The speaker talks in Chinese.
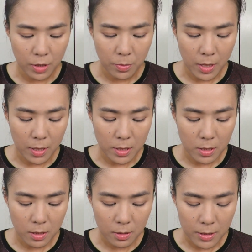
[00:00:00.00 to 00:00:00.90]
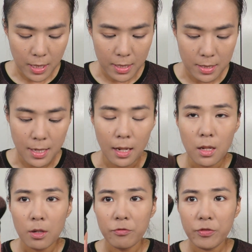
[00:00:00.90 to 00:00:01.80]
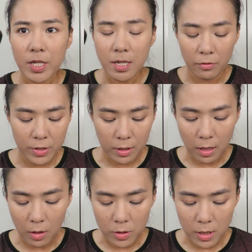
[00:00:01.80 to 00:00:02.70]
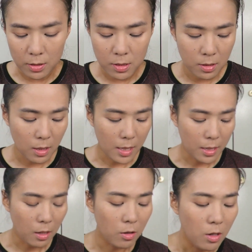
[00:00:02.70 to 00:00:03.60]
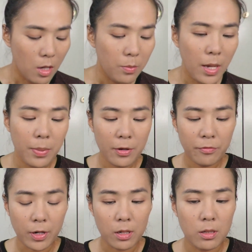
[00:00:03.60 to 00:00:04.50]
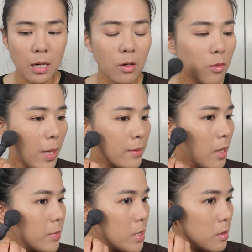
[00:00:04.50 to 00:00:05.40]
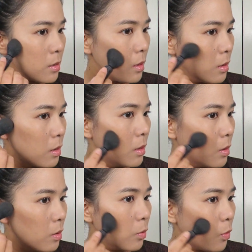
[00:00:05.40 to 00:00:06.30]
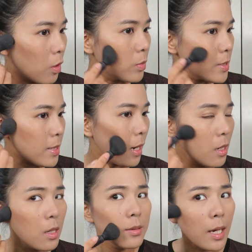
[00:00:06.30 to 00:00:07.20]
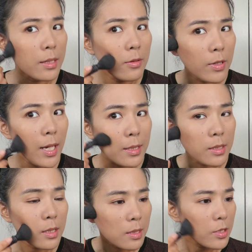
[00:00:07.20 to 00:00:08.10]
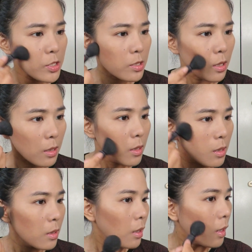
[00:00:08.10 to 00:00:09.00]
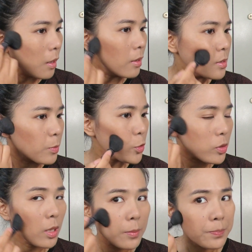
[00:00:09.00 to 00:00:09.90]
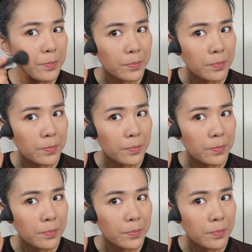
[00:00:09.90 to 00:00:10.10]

这一边，轻轻的沾一下，非常非常的好上色啊，然后。拍拍粉儿，然后把它大面积的 warm 一下。那因为它这一个是，呃，怎么说呢